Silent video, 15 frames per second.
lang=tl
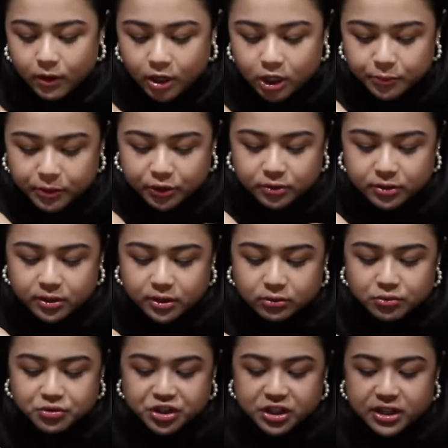Galawin ko na
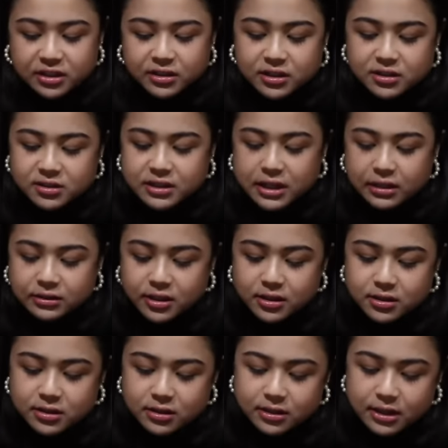rin tong chicken rice
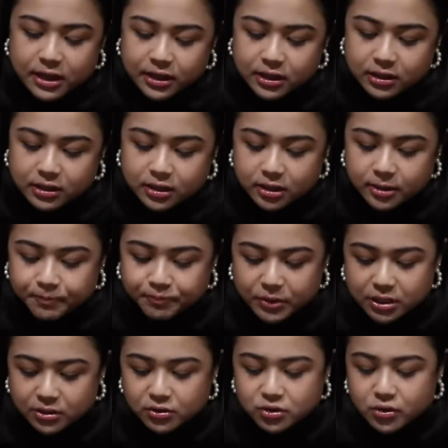natin dahil
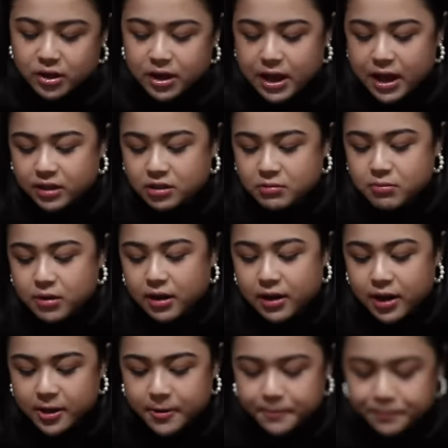parang gusto ng kanin bigla.